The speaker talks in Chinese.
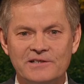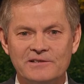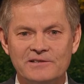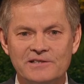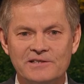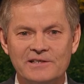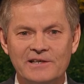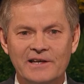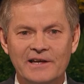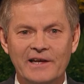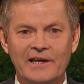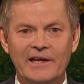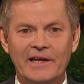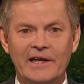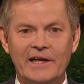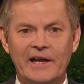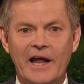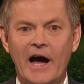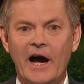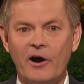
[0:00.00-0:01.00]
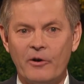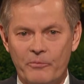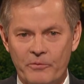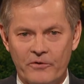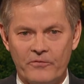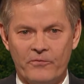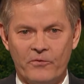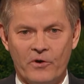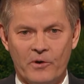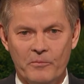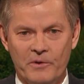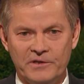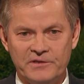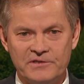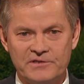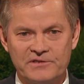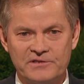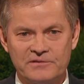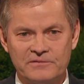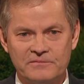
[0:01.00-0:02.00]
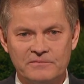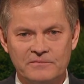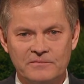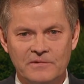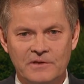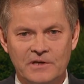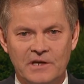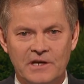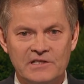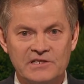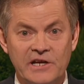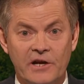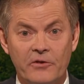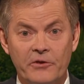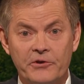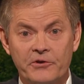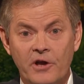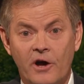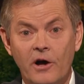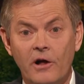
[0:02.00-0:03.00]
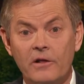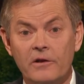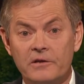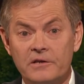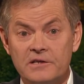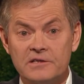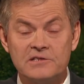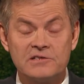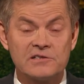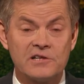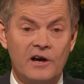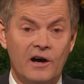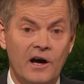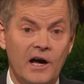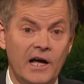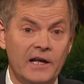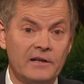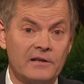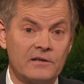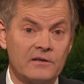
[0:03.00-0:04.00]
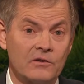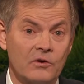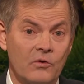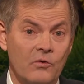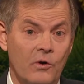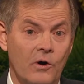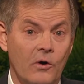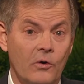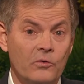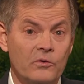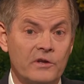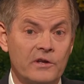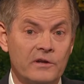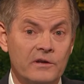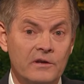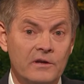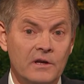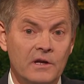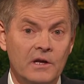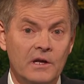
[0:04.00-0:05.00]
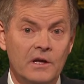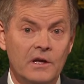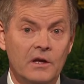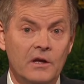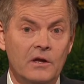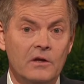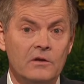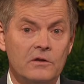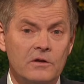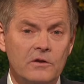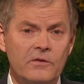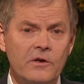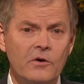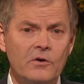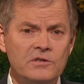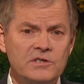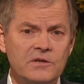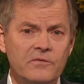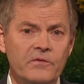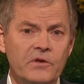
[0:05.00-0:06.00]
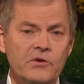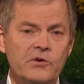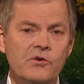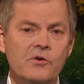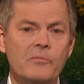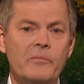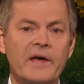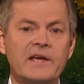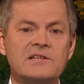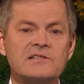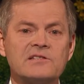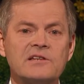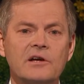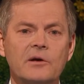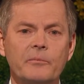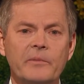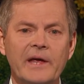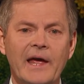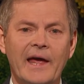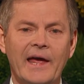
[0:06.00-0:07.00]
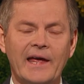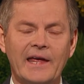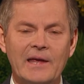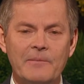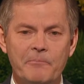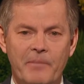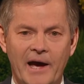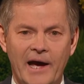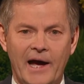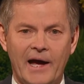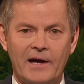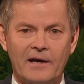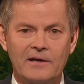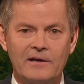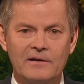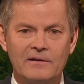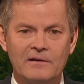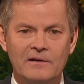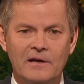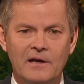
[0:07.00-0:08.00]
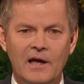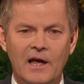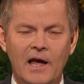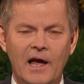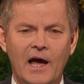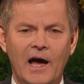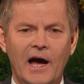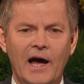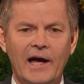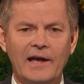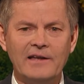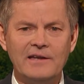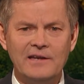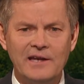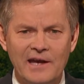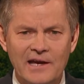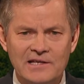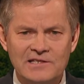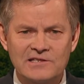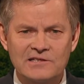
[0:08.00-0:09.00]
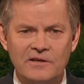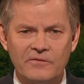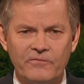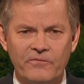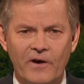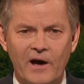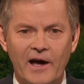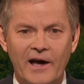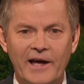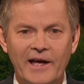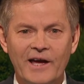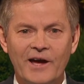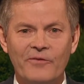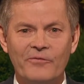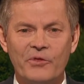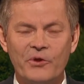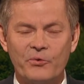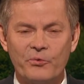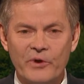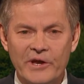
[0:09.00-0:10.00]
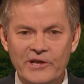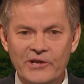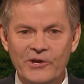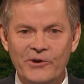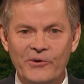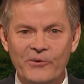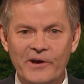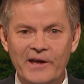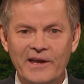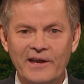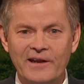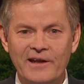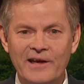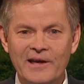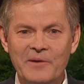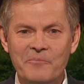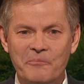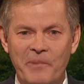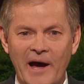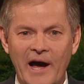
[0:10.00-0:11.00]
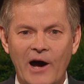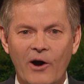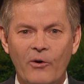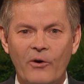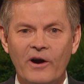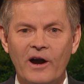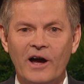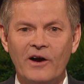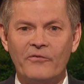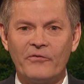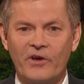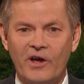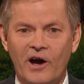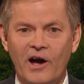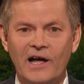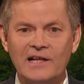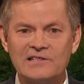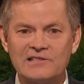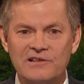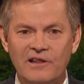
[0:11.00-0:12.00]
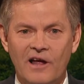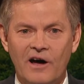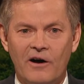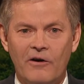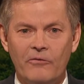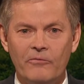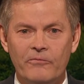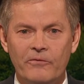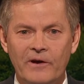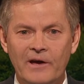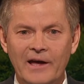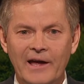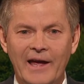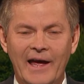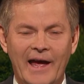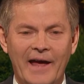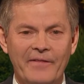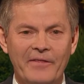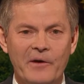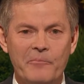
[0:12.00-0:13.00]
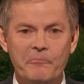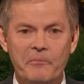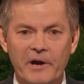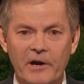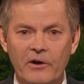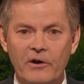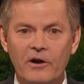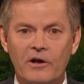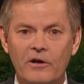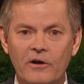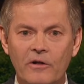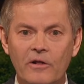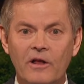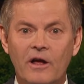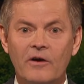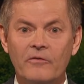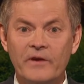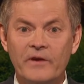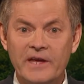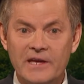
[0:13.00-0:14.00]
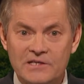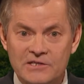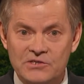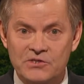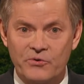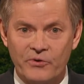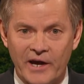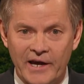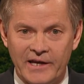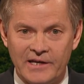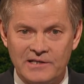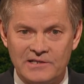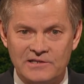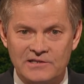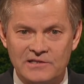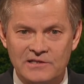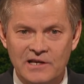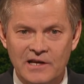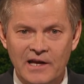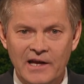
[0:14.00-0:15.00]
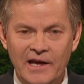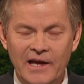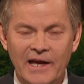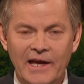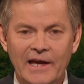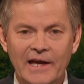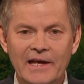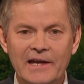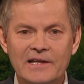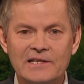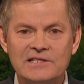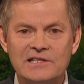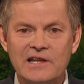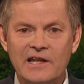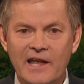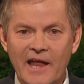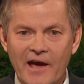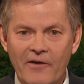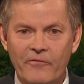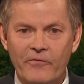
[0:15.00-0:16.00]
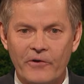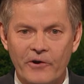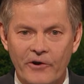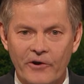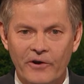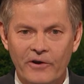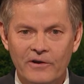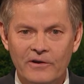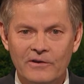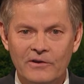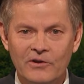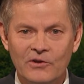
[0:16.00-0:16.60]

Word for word: 弥补我们的行为表现的缺失，就像杰弗瑞·赫伦长老曾教导的：你们当中仍不愿加入我们的人，我要见证，神的爱隐藏了更新的力量。他的恩典会带来奇迹。